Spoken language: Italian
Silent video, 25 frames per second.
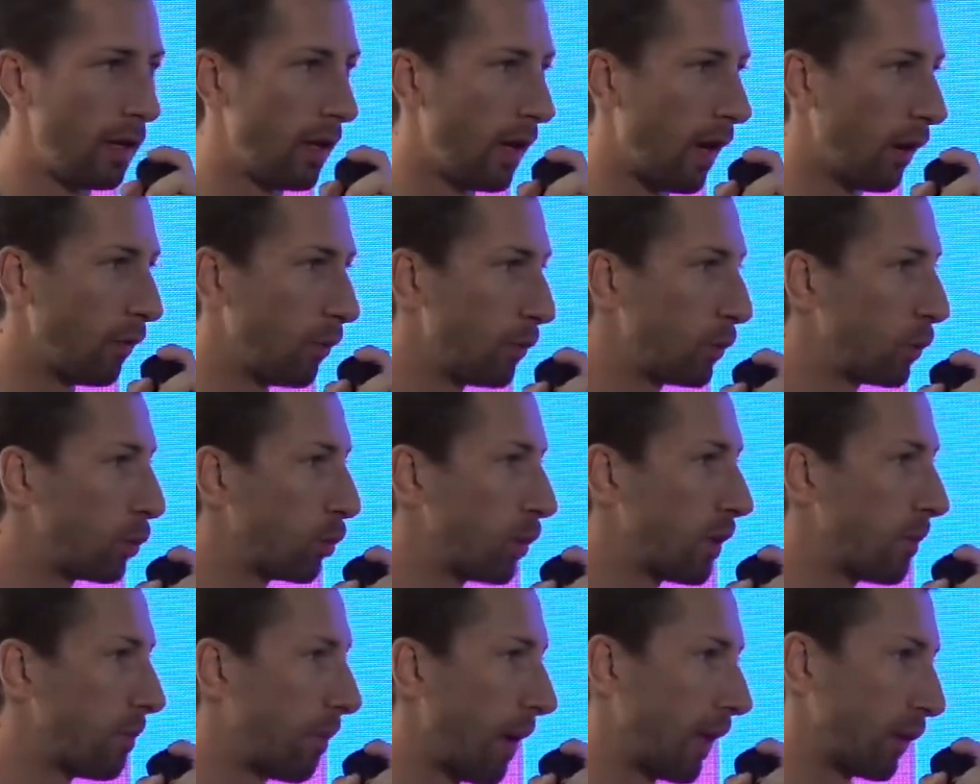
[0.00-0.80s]
ha avuto
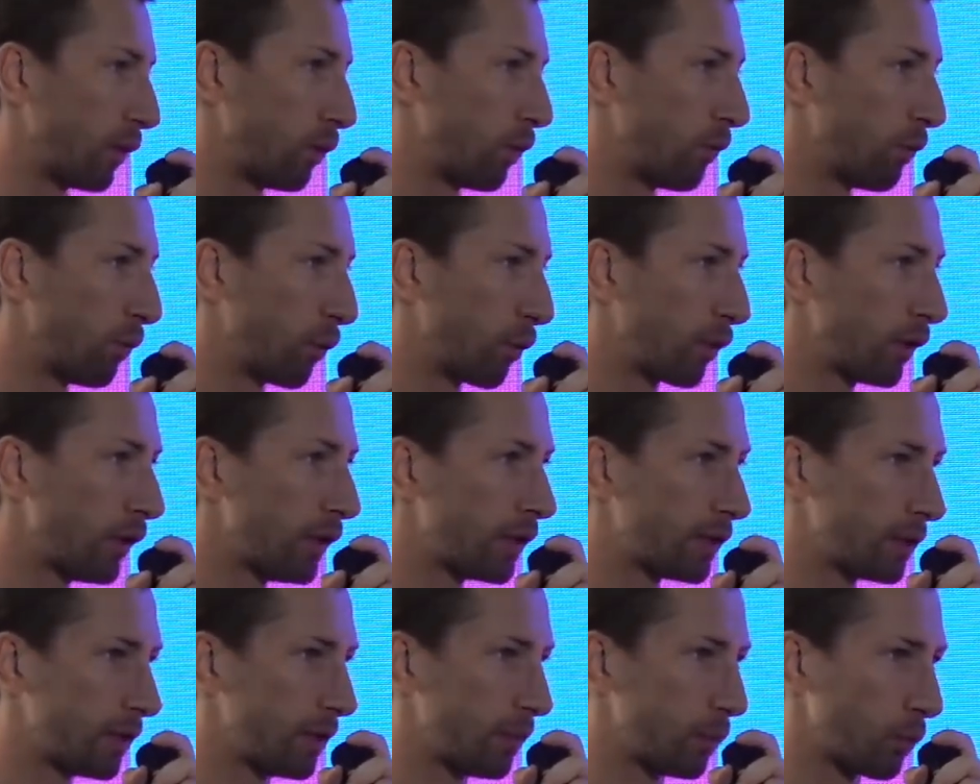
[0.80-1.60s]
un impatto
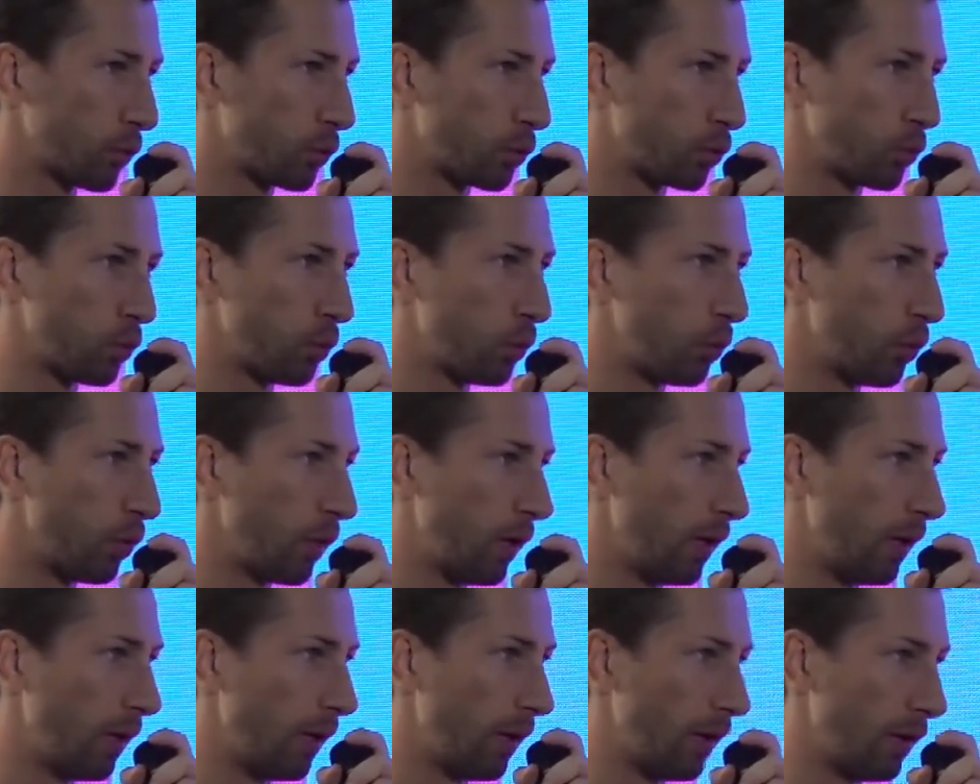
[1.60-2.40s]
fortissimo
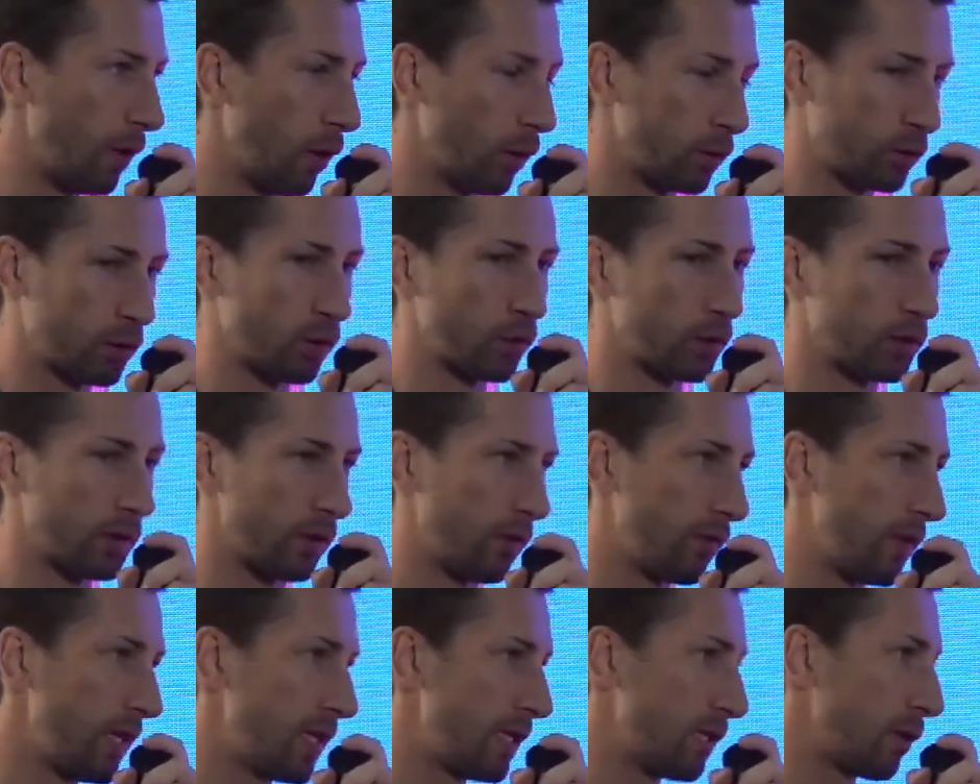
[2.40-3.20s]
sul nostro
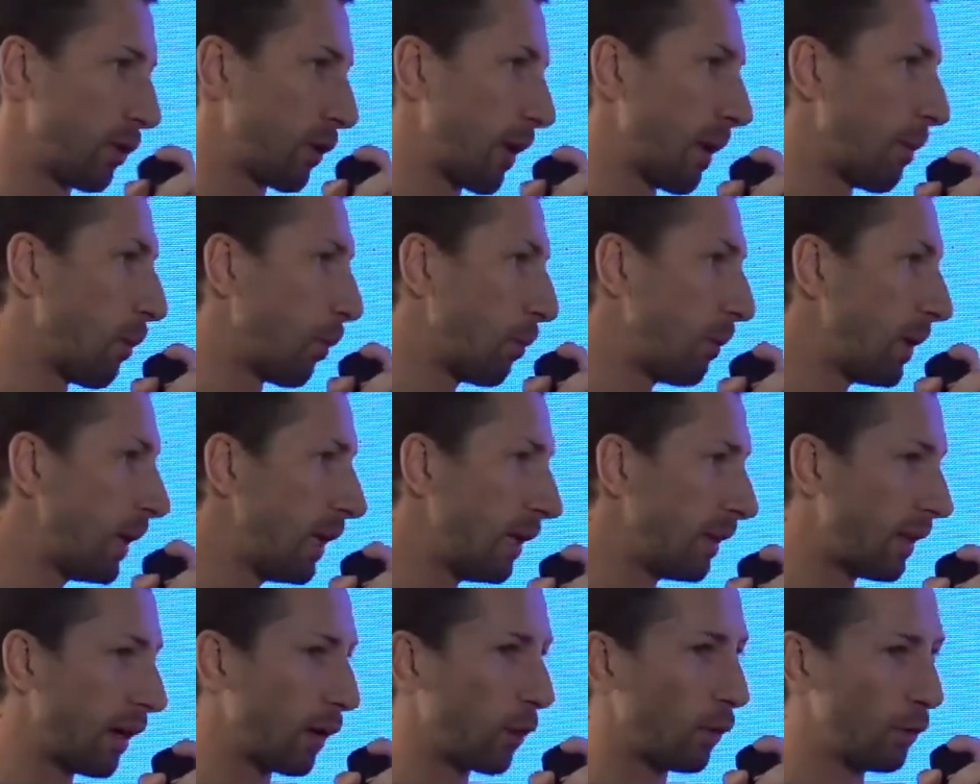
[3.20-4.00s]
servizio che è
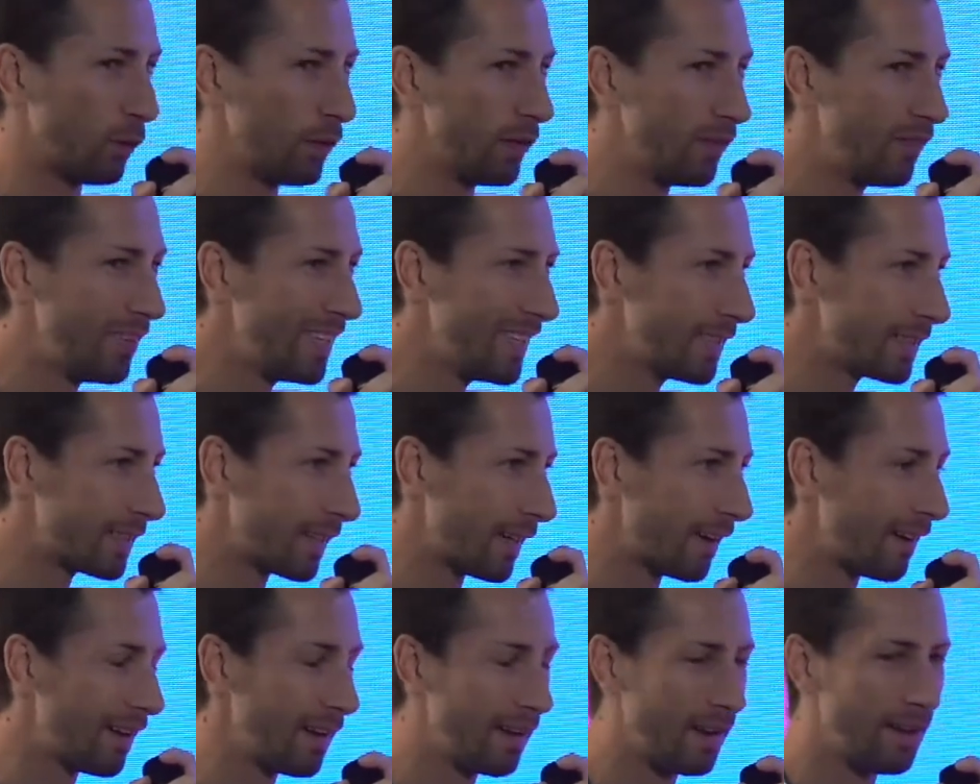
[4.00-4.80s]
mobilità
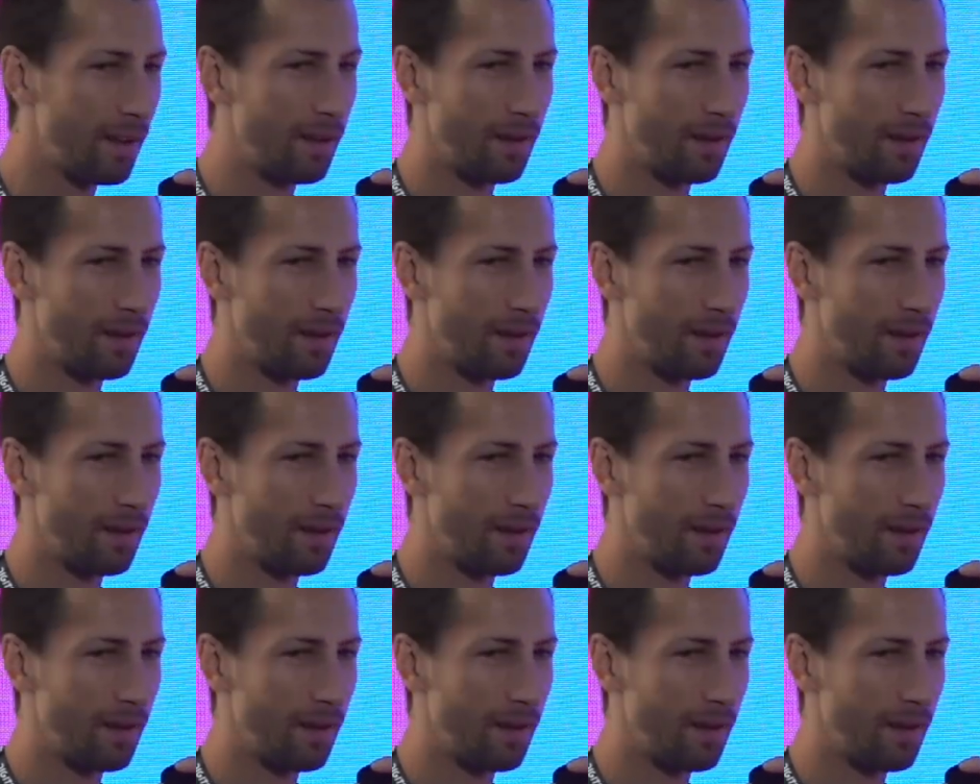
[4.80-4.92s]
condivisa